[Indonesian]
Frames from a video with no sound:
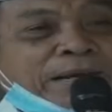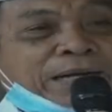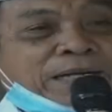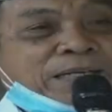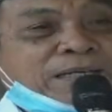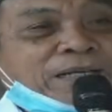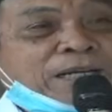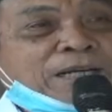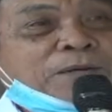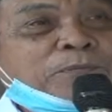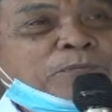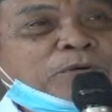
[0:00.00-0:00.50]

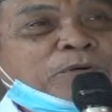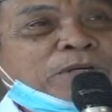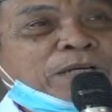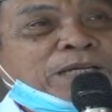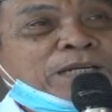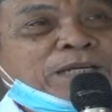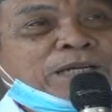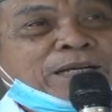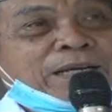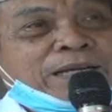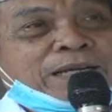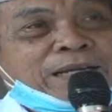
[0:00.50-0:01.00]
Wendan
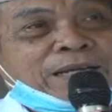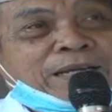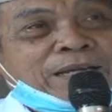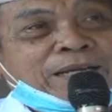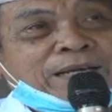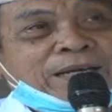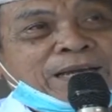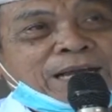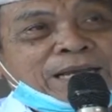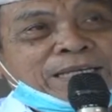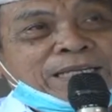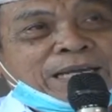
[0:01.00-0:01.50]
punika
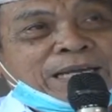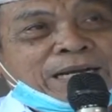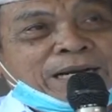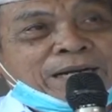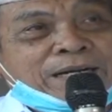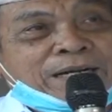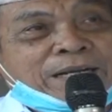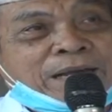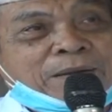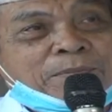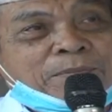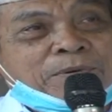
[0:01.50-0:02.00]
dengan
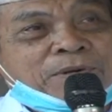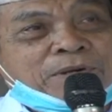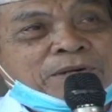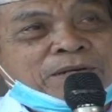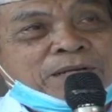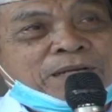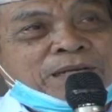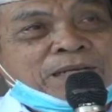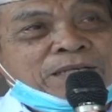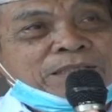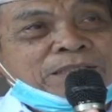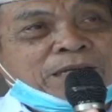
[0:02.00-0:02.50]
ajaran kamu
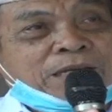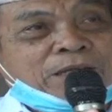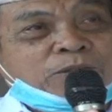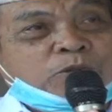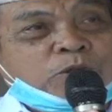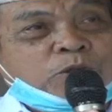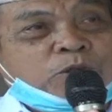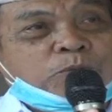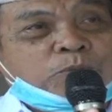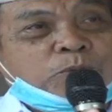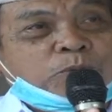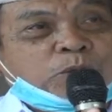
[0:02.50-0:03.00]

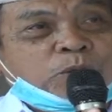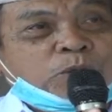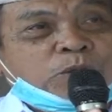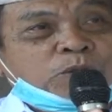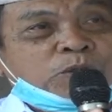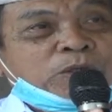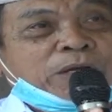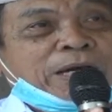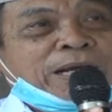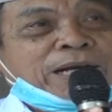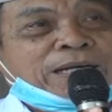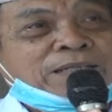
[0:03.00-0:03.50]
catur puluh
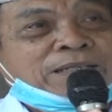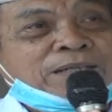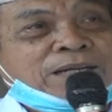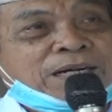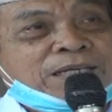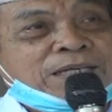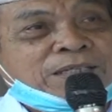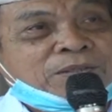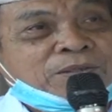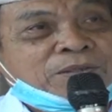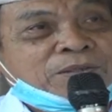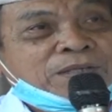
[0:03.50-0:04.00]

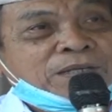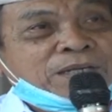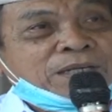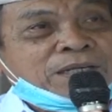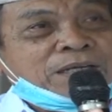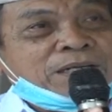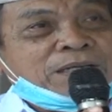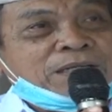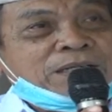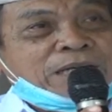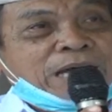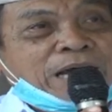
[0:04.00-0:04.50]
sarta itu
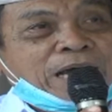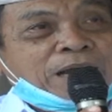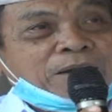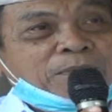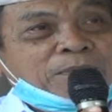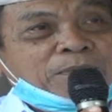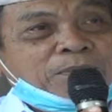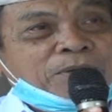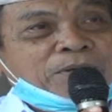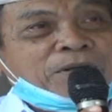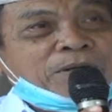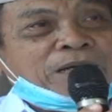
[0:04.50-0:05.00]

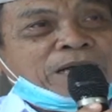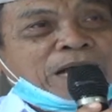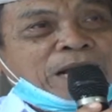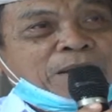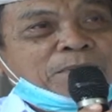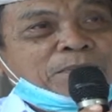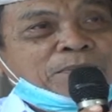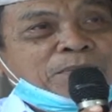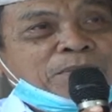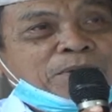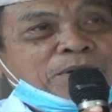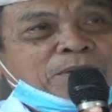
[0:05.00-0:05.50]
dharma
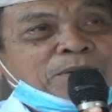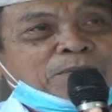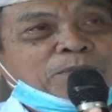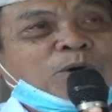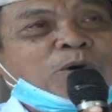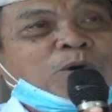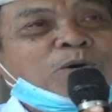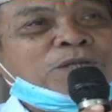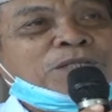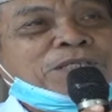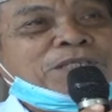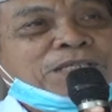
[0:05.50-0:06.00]
kamu
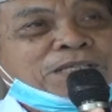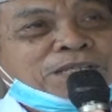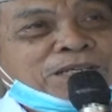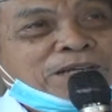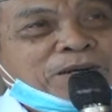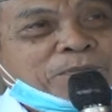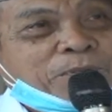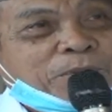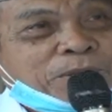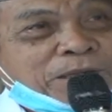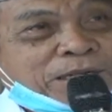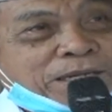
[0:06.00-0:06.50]

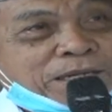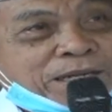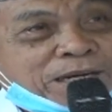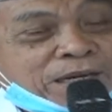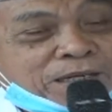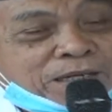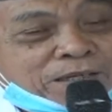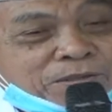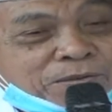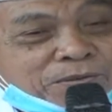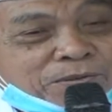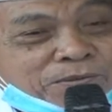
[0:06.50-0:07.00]
moksa
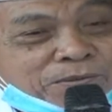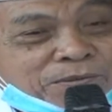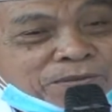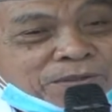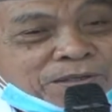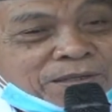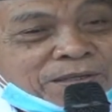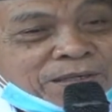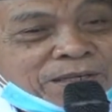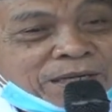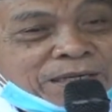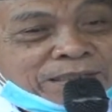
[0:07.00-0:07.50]
punika itu
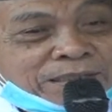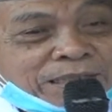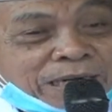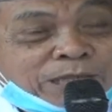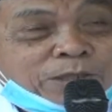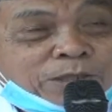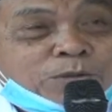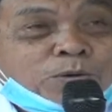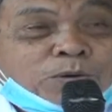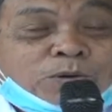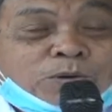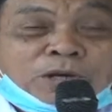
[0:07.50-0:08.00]

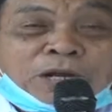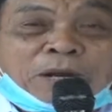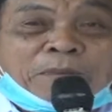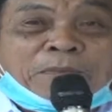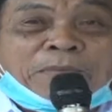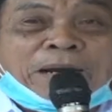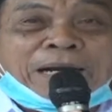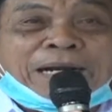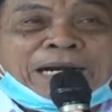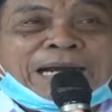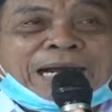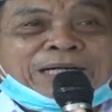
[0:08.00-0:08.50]
turun ke
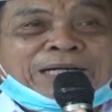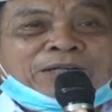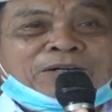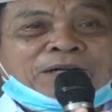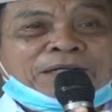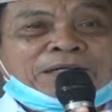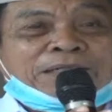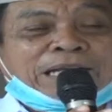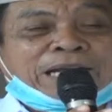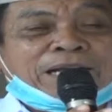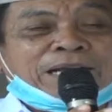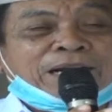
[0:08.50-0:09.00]
kemana anda
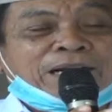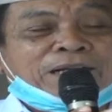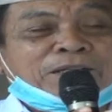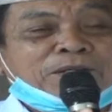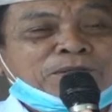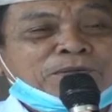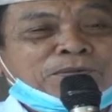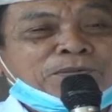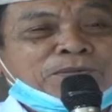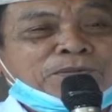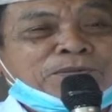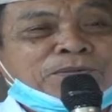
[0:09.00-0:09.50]
tiara
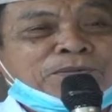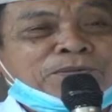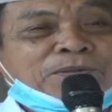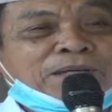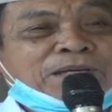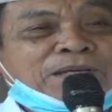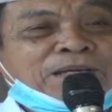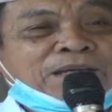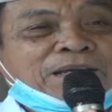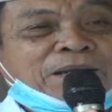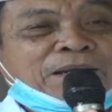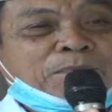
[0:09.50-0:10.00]
itu
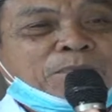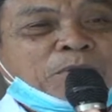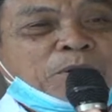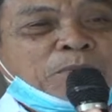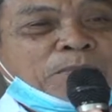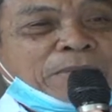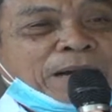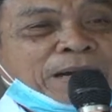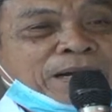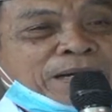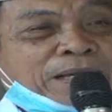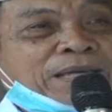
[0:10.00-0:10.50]

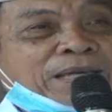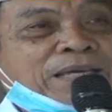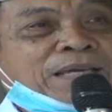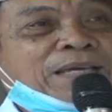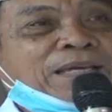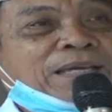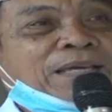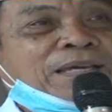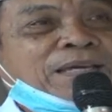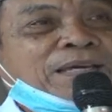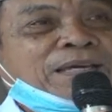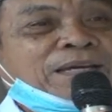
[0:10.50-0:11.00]

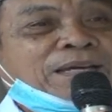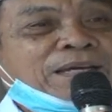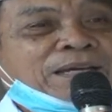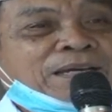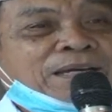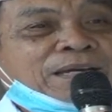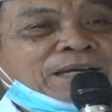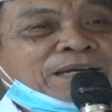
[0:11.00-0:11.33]
memargi eh,